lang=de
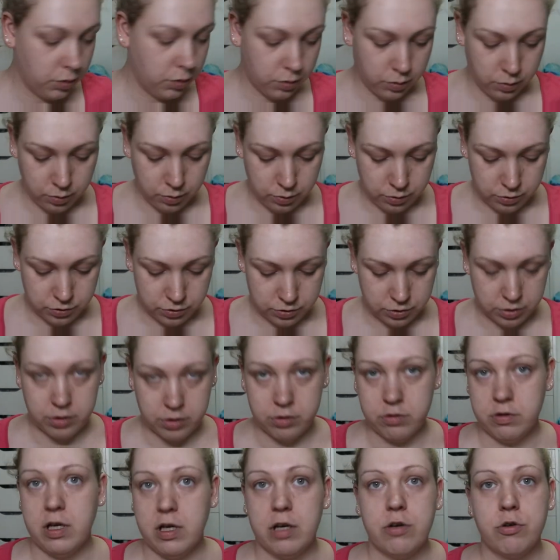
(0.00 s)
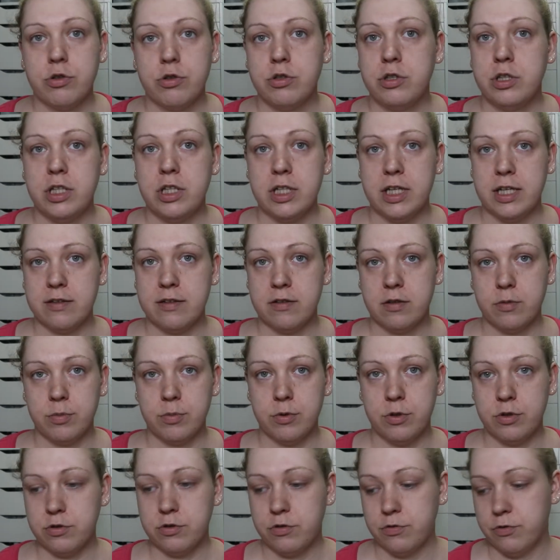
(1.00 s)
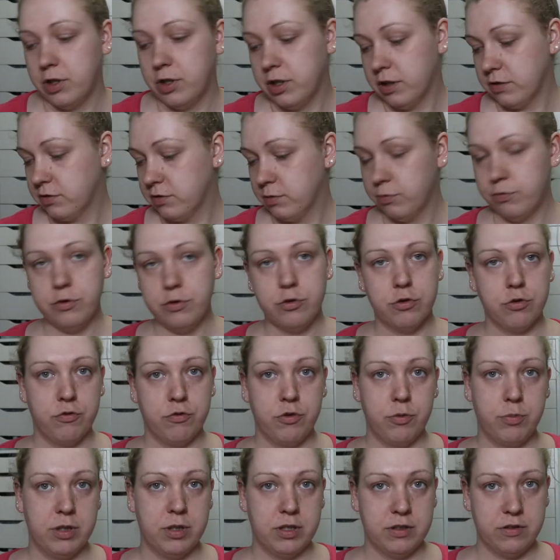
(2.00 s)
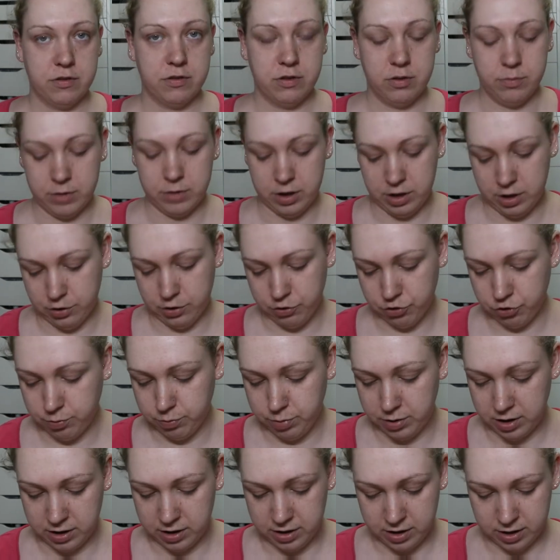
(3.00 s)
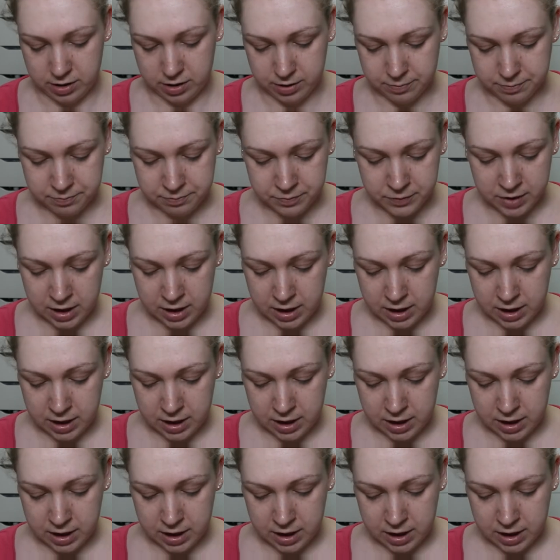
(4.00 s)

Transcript: Und äh, zeige euch nicht die ganze Box, weil das nimmt viel zu viel Platz hier in meiner Schublade ein.